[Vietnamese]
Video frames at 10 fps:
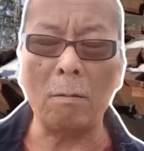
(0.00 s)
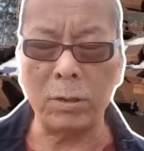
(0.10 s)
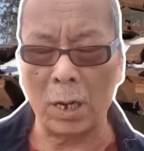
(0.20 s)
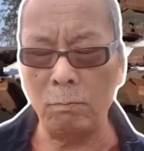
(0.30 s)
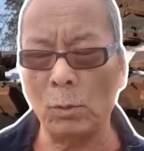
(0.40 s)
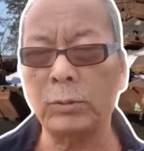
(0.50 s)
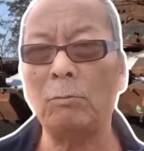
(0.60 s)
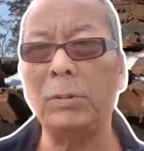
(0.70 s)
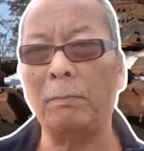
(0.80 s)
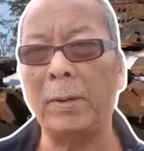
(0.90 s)
ông gửi một
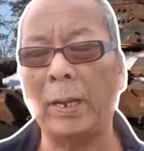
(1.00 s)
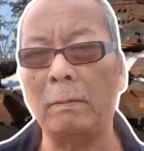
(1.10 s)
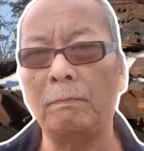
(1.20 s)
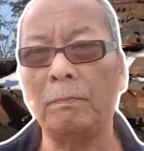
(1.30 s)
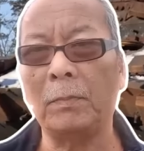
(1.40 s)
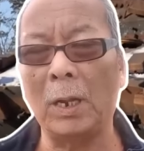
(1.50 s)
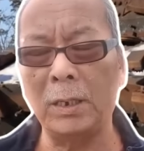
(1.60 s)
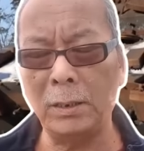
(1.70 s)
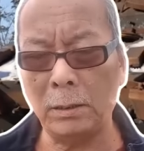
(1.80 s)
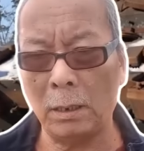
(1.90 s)
thông điệp này
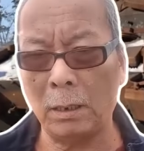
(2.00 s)
đến